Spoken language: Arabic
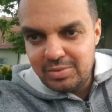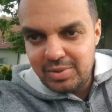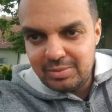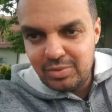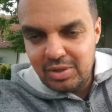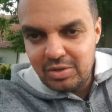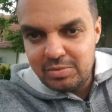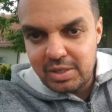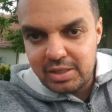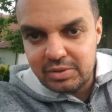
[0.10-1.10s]
عليكم ورحمة الله
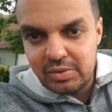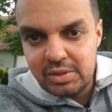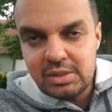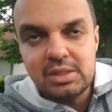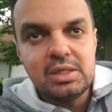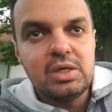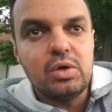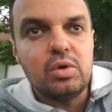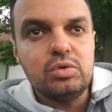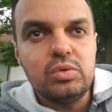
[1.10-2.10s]
وبركاته
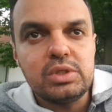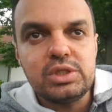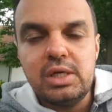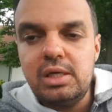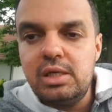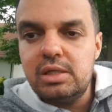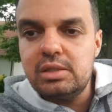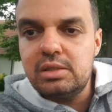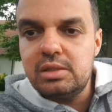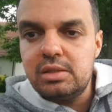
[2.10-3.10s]
غدوة إن شاء الله
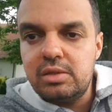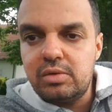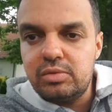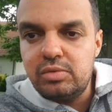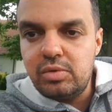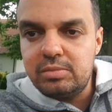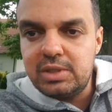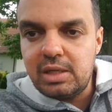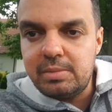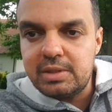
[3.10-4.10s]
آه، الروتور
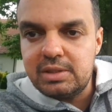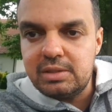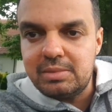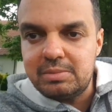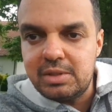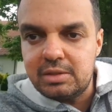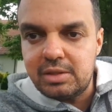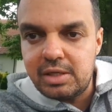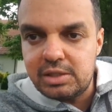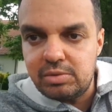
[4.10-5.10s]
متاع البارتي ما بين
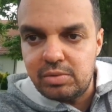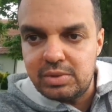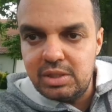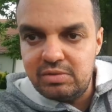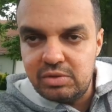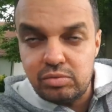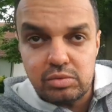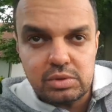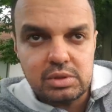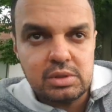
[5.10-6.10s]
الترجي والوداد في
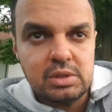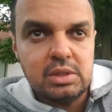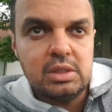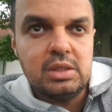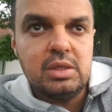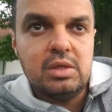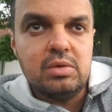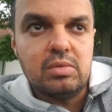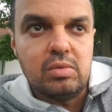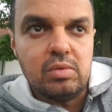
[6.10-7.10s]
تونس
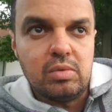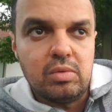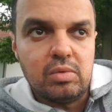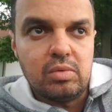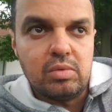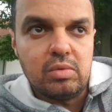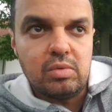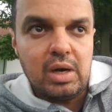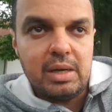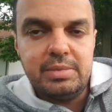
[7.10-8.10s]

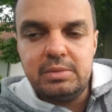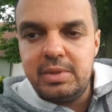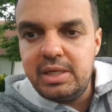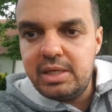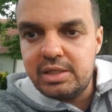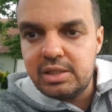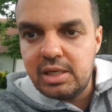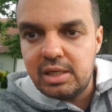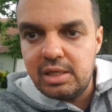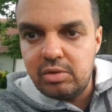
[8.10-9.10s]
وحبيت معنا نرجع
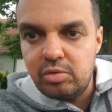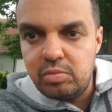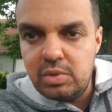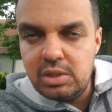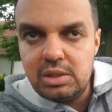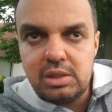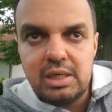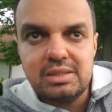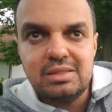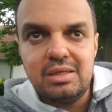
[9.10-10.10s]
على كيلكو بوان
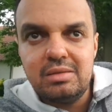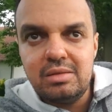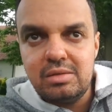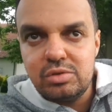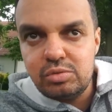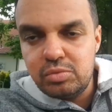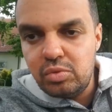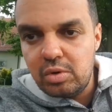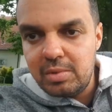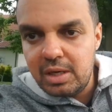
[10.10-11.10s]
خاصة
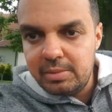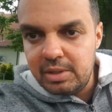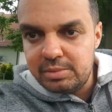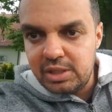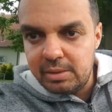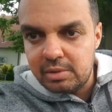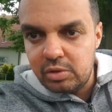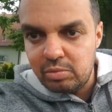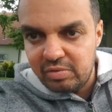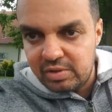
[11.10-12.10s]
الجمهور المغربي اللي بشهبت
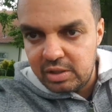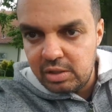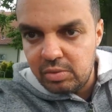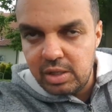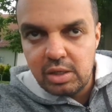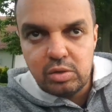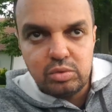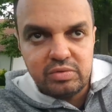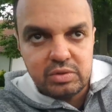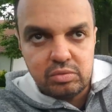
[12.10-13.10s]
اليوم في الليل وإلا
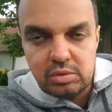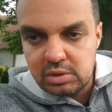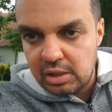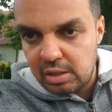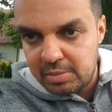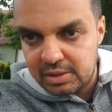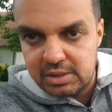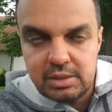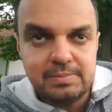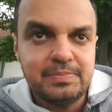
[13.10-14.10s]
غدوة في تونس على البارتي